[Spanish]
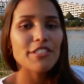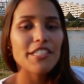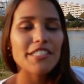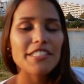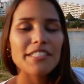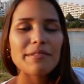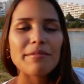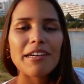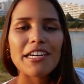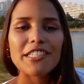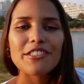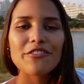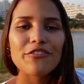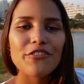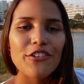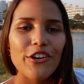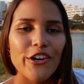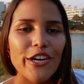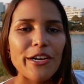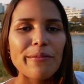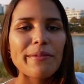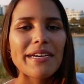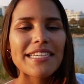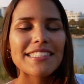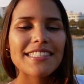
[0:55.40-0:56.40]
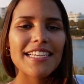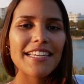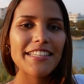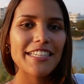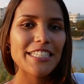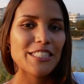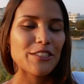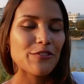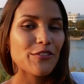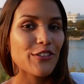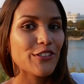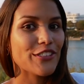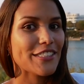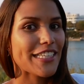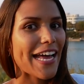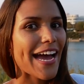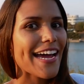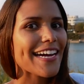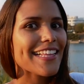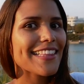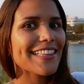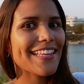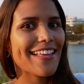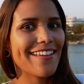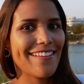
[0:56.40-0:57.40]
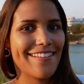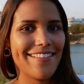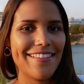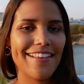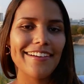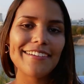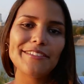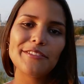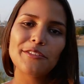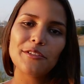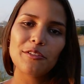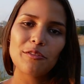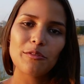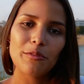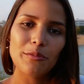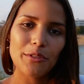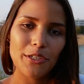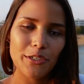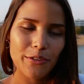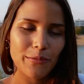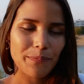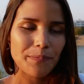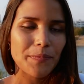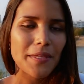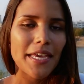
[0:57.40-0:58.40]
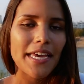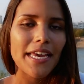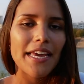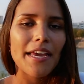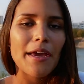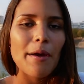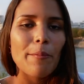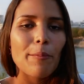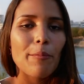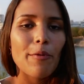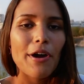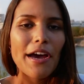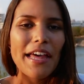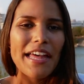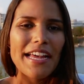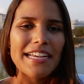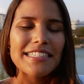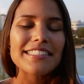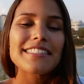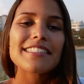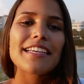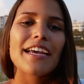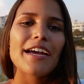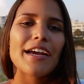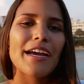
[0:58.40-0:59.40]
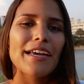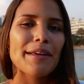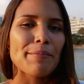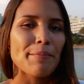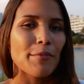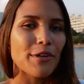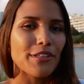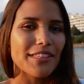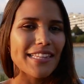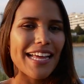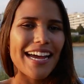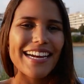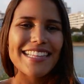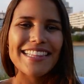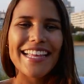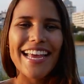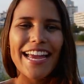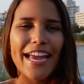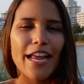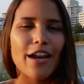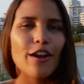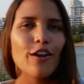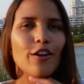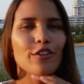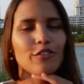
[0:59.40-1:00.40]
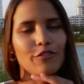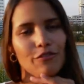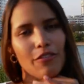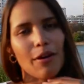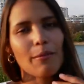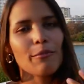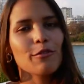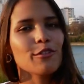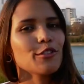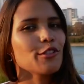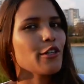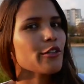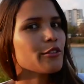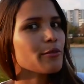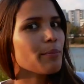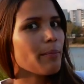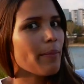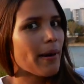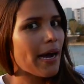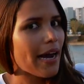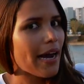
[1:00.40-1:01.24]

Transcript: muchísimas formas de disfrutar del Danubio. Pues montarte en los famosos